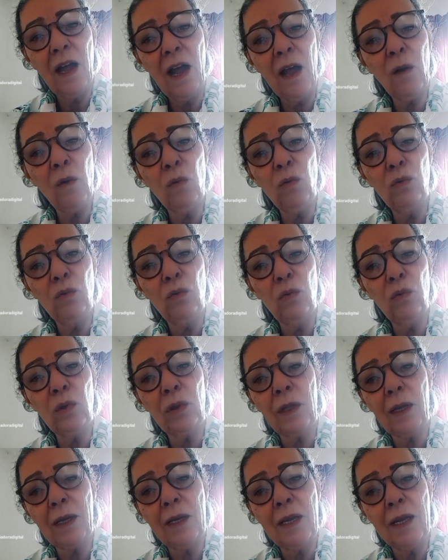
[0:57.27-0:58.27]
a
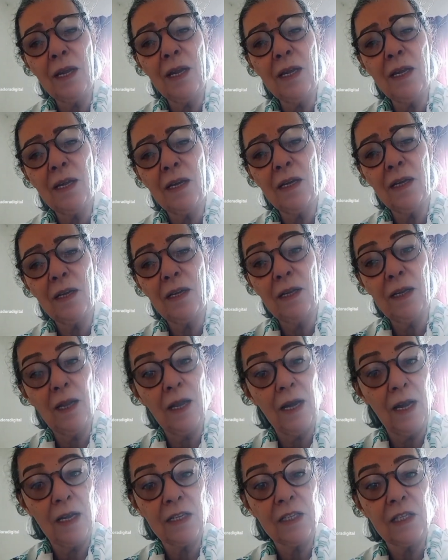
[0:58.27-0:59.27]
conduta alheia em
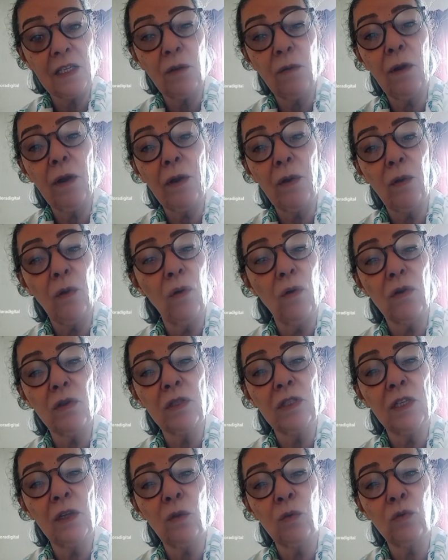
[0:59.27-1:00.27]
relação a
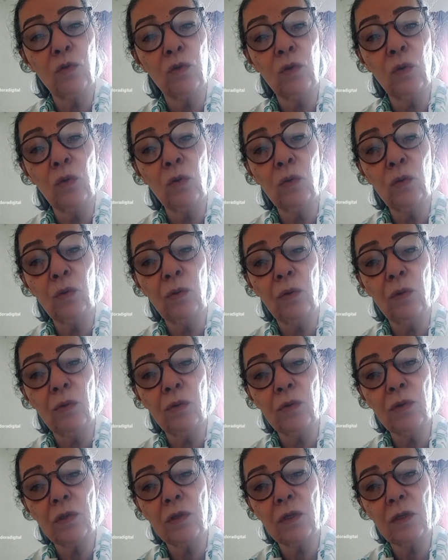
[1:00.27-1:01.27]
nós e aos
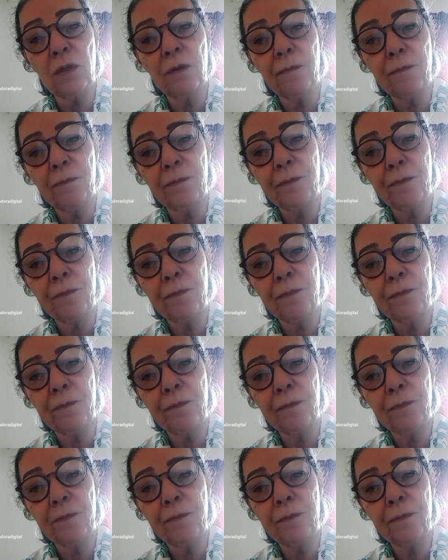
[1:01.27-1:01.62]
outros